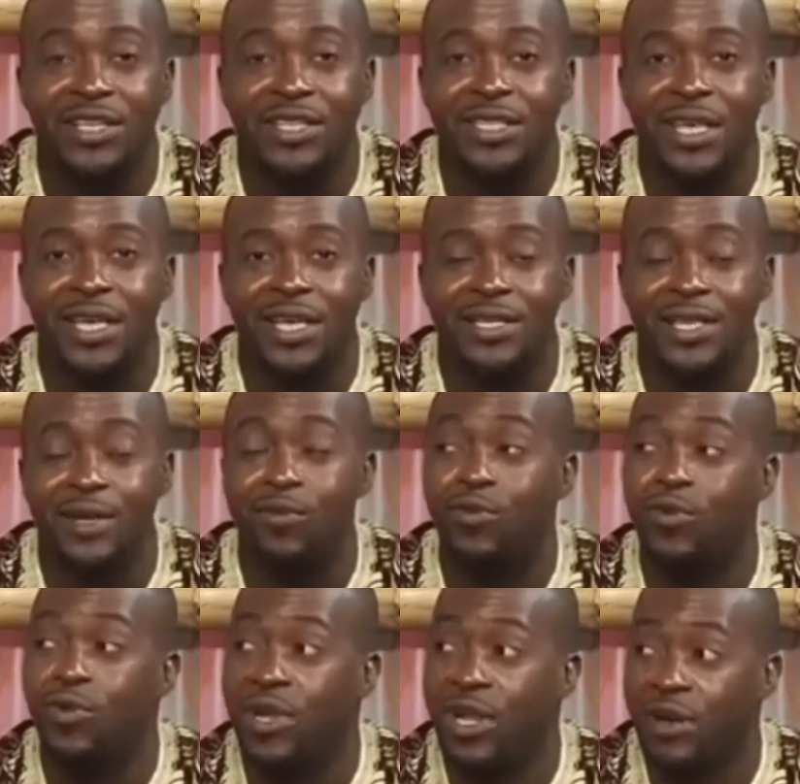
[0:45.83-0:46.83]
c'est
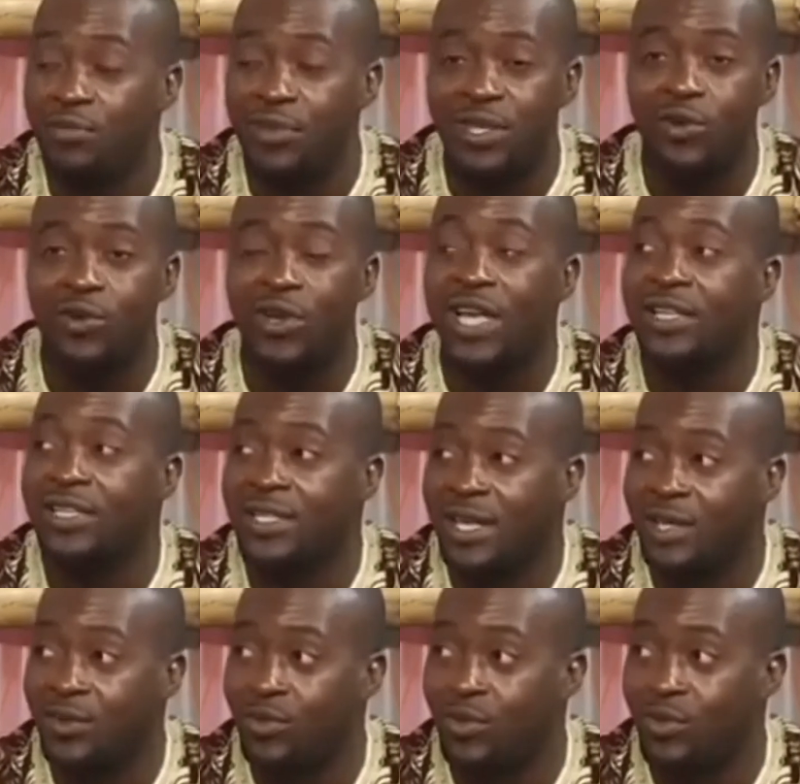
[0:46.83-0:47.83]
cool âme qui organise
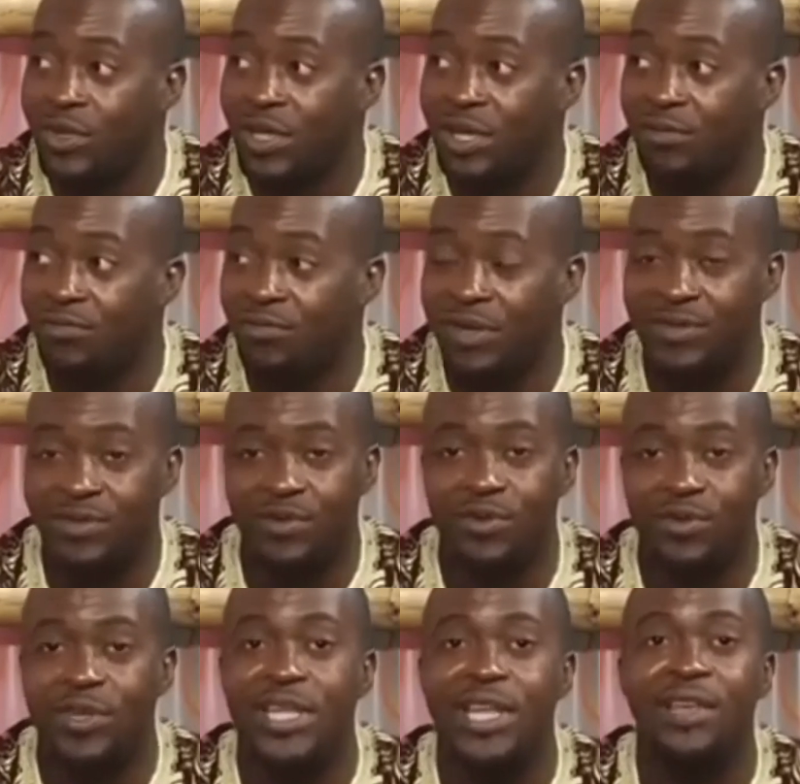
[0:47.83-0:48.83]
la tournée, parce
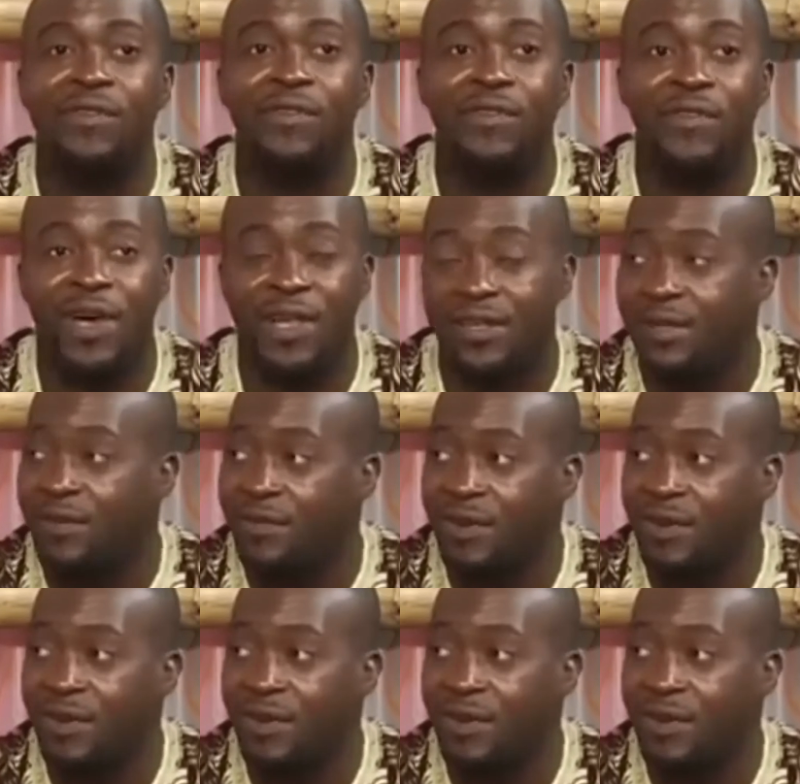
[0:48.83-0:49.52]
qu'il est fan de